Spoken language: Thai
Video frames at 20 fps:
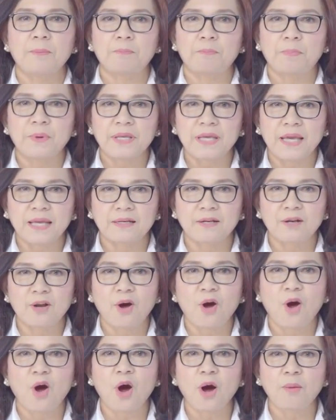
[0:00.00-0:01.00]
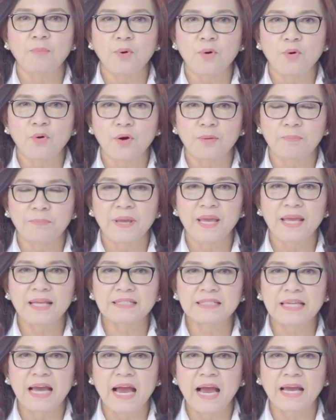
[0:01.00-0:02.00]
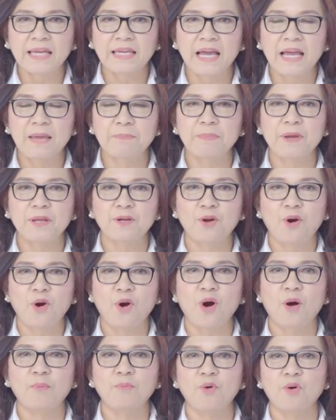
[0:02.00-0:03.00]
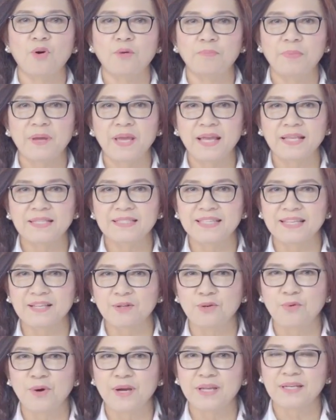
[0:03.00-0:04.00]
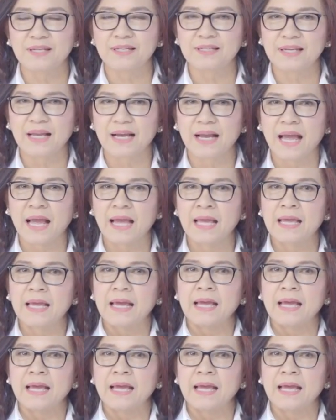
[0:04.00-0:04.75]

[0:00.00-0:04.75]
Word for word: เปลี่ยนฮอร์โมนเพศชายให้เป็นฮอร์โมนเพศหญิงด้วยนะคะ